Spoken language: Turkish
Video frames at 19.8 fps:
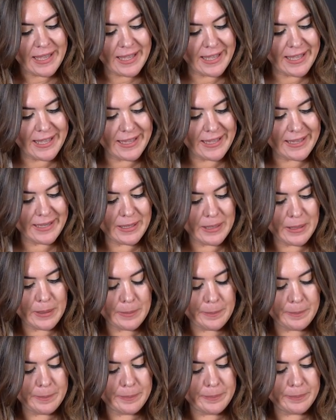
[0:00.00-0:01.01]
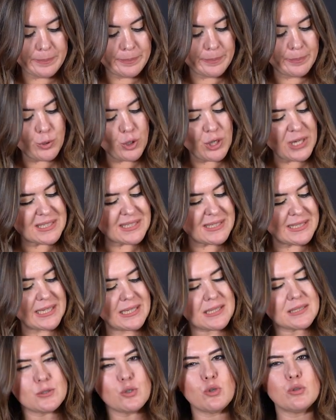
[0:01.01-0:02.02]
E, böyle
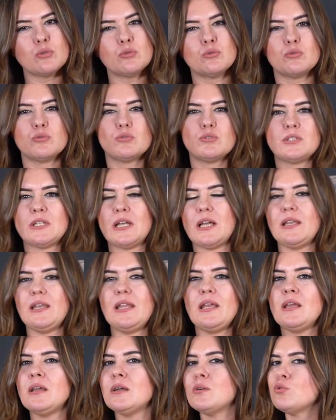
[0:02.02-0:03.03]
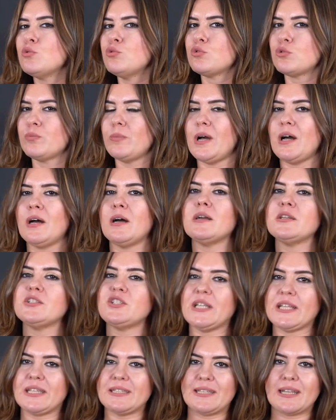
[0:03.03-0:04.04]
8-10 tane hurma
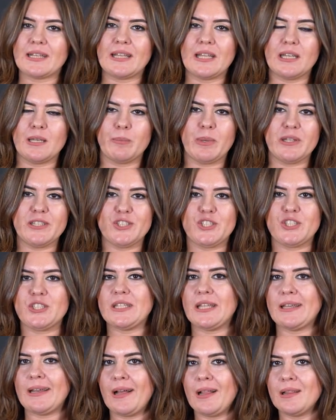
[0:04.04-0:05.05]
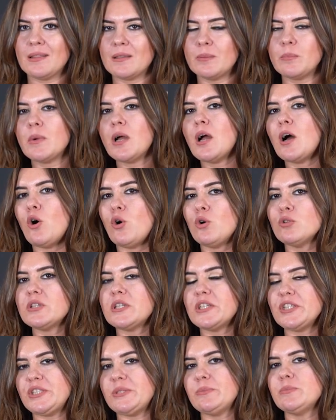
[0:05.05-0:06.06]
çekirdeklerini ben içinden aldım.
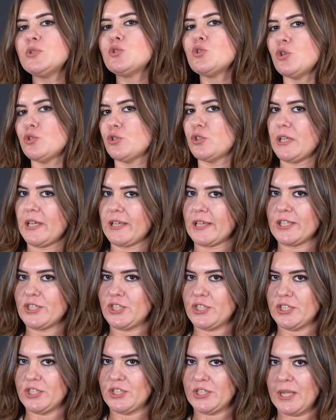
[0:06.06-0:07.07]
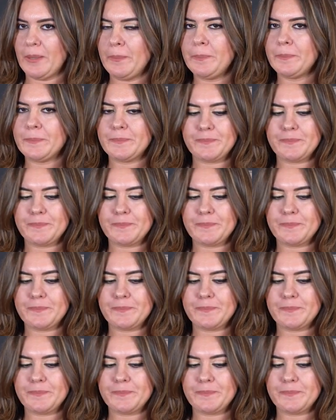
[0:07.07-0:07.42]
Onları şimdi rondodan geçireceğim.